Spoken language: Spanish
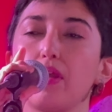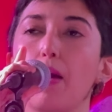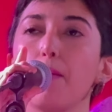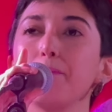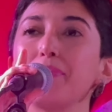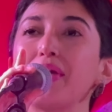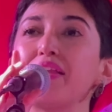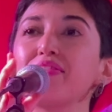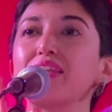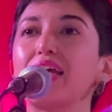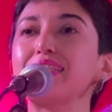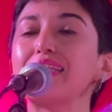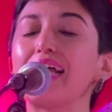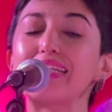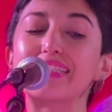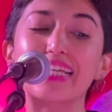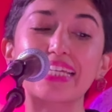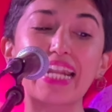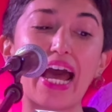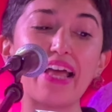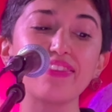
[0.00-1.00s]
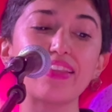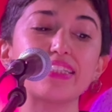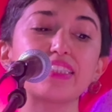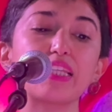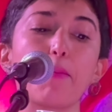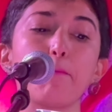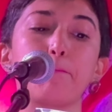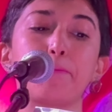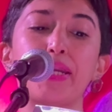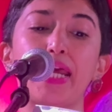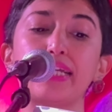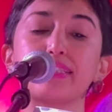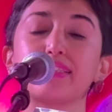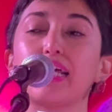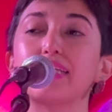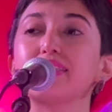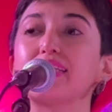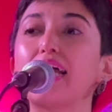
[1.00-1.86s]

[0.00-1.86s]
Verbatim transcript: Mientras las grandes empresas